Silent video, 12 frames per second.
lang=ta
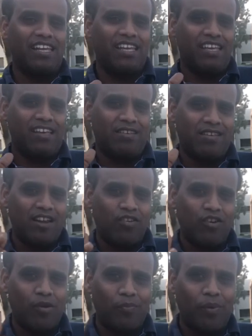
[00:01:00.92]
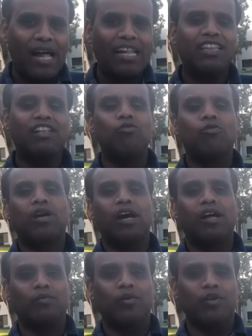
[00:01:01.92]
நீ என்னுடைய பாதத்தில்
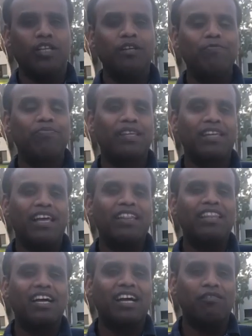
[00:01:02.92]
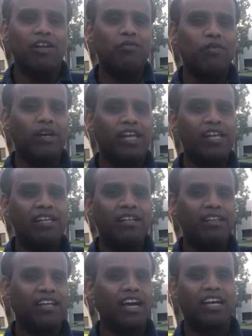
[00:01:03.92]
உட்காரும் போது எந்த கவலையும் உன்னை
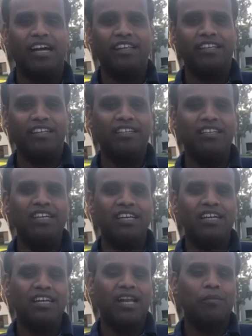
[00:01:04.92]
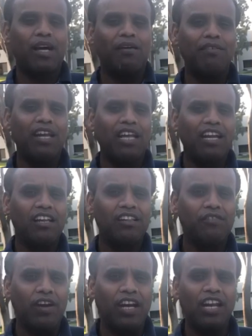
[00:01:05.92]
தாக்காது நாம்
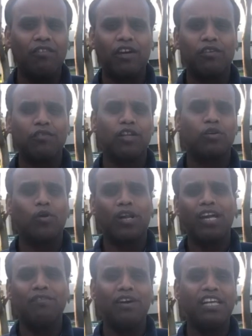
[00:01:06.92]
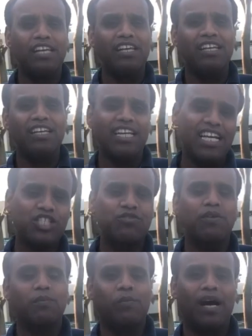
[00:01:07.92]
கவலைகளிலிருந்து வெளியில் வருவதற்கு ஒரே வழி
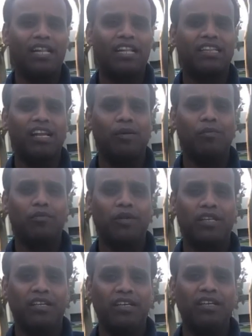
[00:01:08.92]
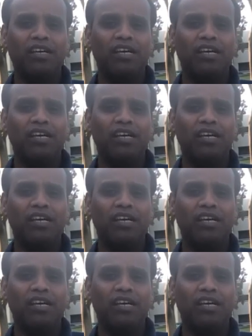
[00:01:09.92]
இயேசுவின் பாதத்தில் அமர்வது